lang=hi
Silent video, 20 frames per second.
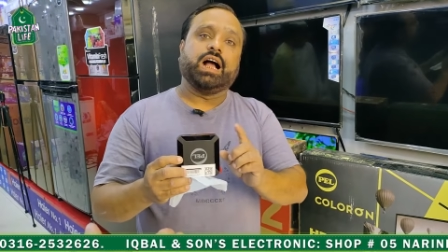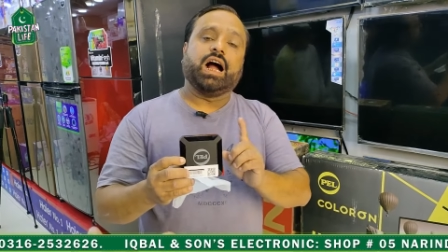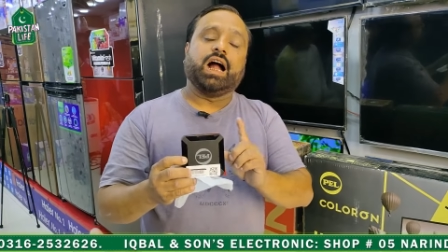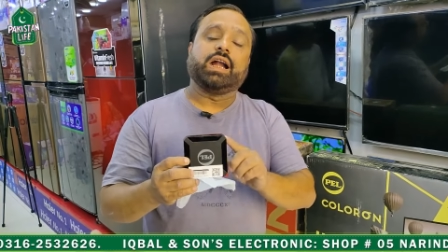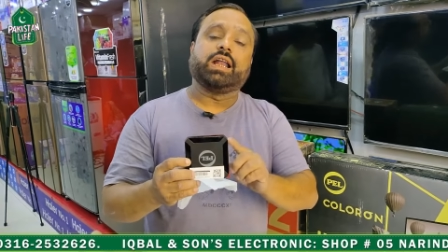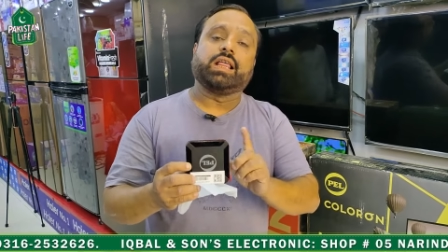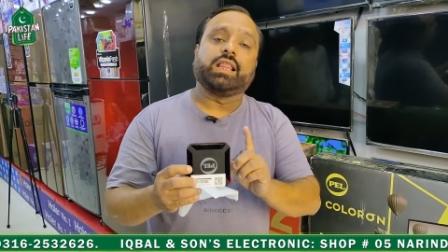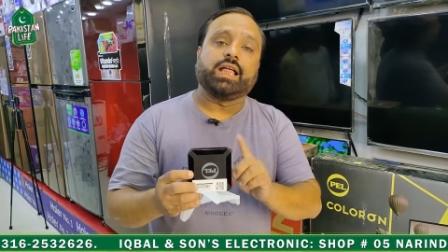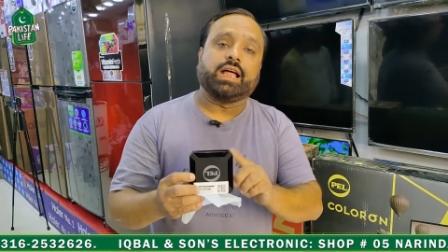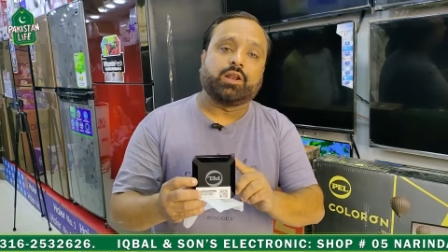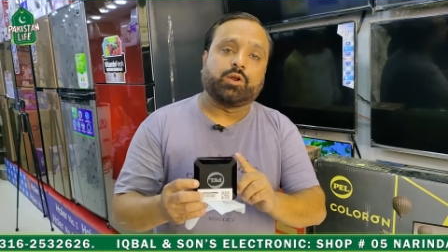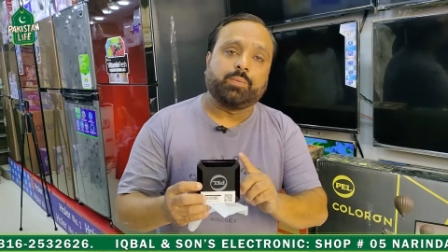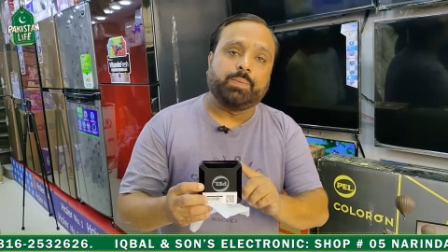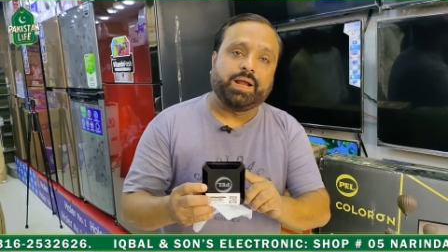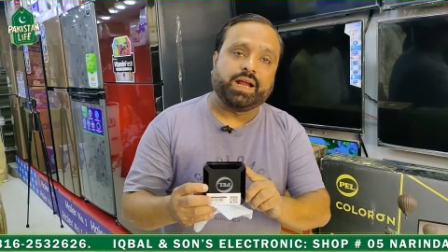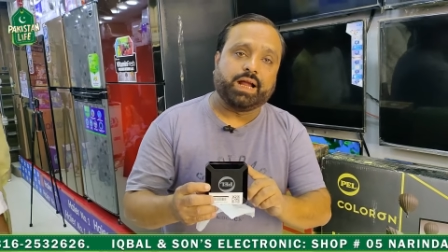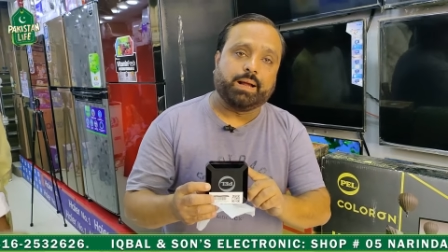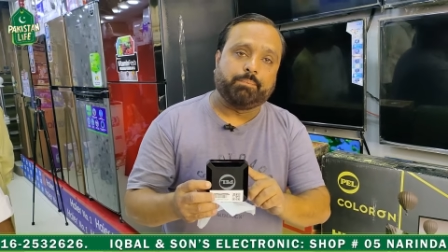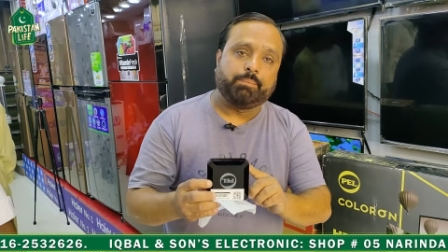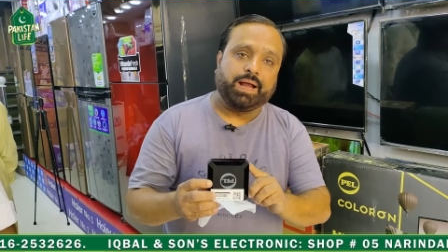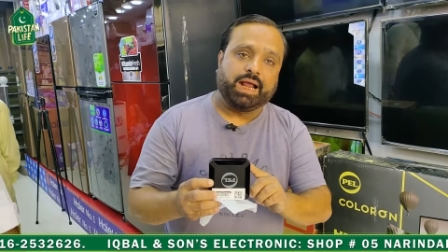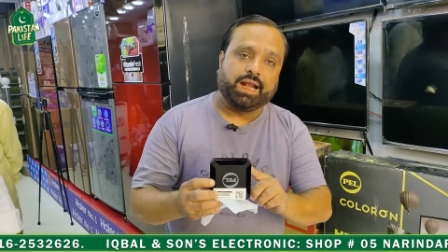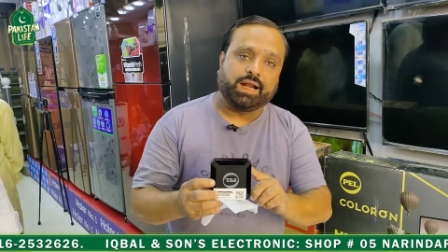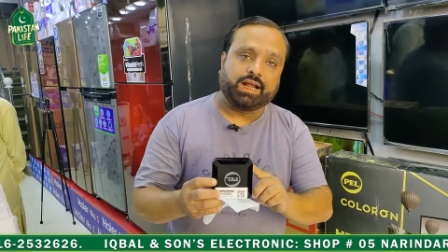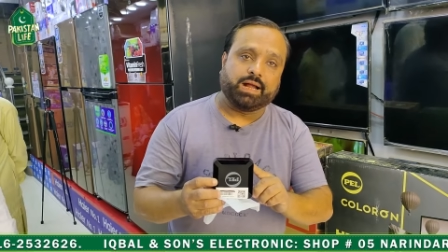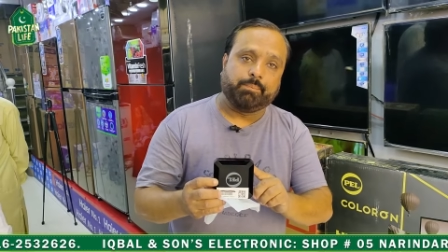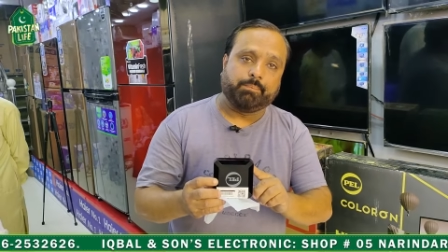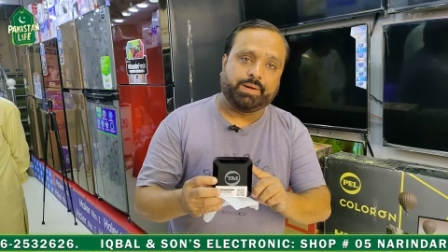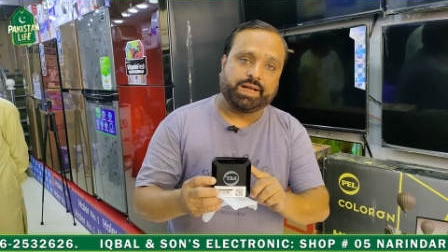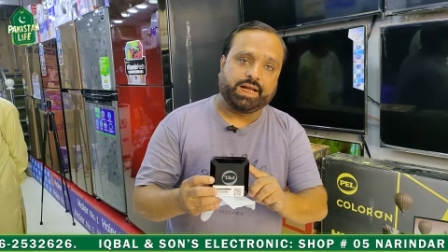आठ हज़ार रुपये का पहले
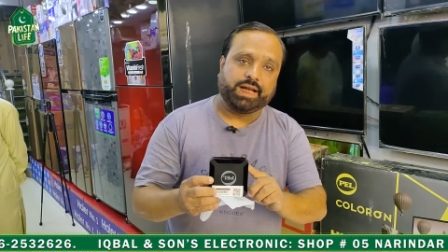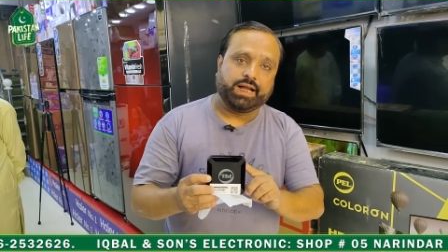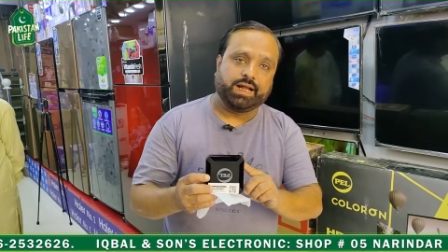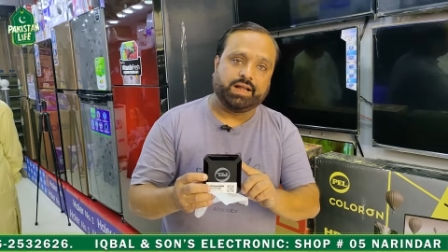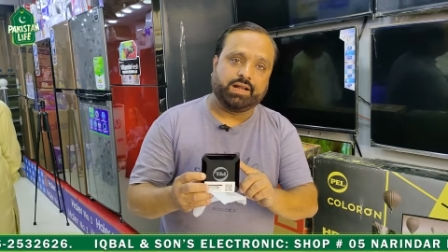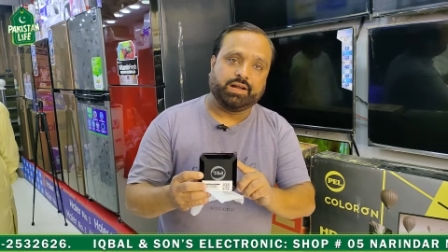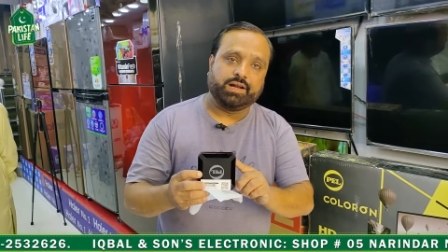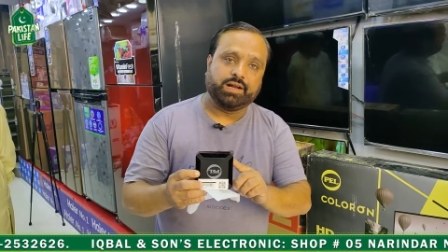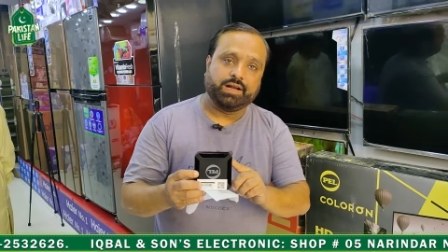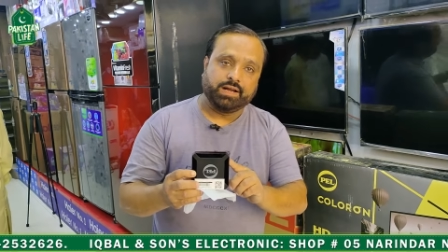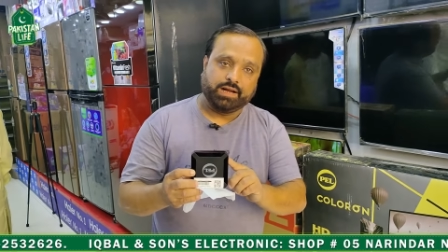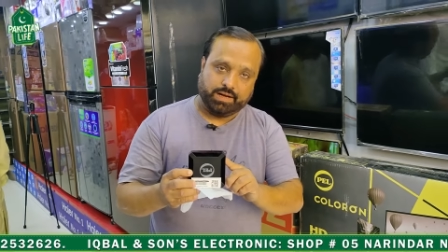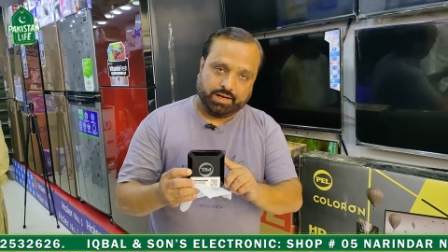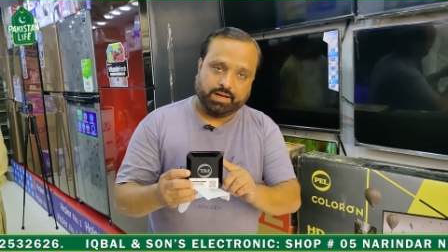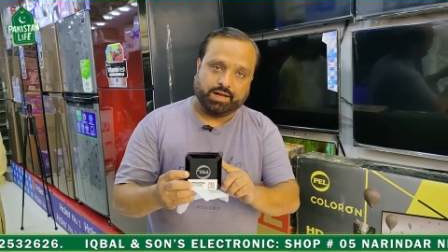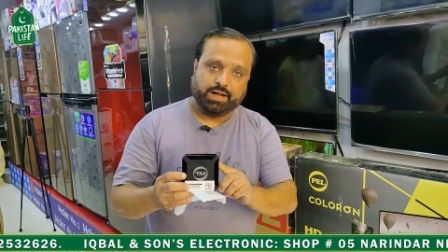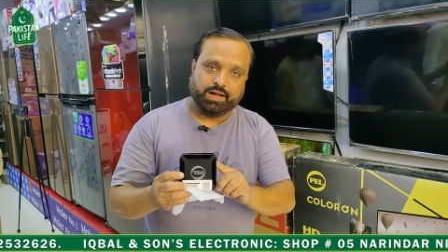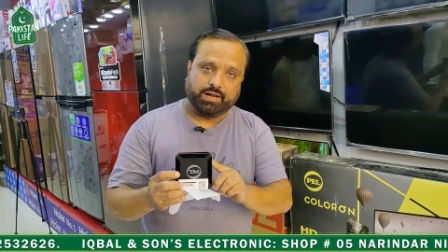आठ हज़ार रुपये का है हाँ।